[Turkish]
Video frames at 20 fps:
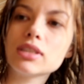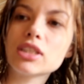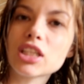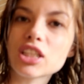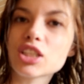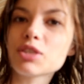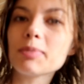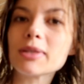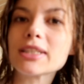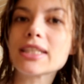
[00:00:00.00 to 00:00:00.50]

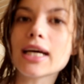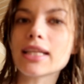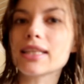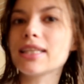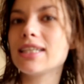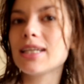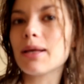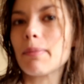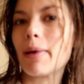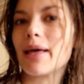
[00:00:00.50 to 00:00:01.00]
çalışma
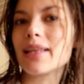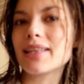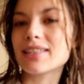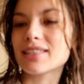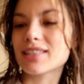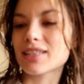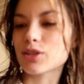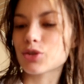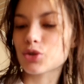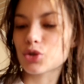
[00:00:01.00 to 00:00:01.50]
saatlerinde ben
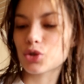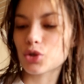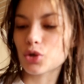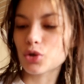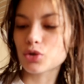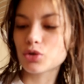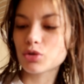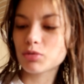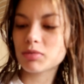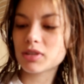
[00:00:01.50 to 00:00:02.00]
de
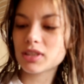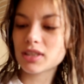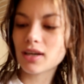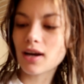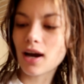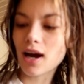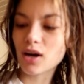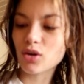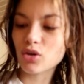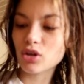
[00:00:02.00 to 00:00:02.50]
çalışıyor olduğum için
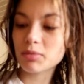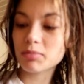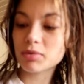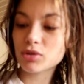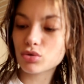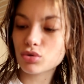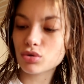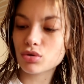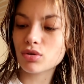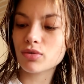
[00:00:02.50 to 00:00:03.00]
kargoyu
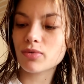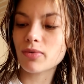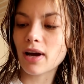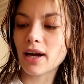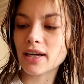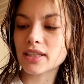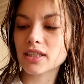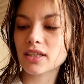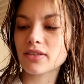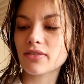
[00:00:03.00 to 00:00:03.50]
bir türlü
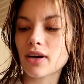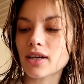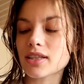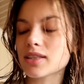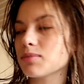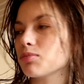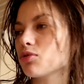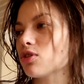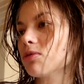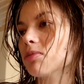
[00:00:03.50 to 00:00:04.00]
verecek
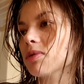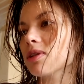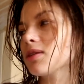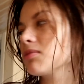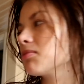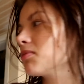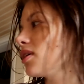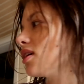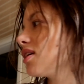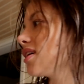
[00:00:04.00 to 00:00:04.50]
vakti
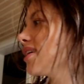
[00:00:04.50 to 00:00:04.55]
bulamadım.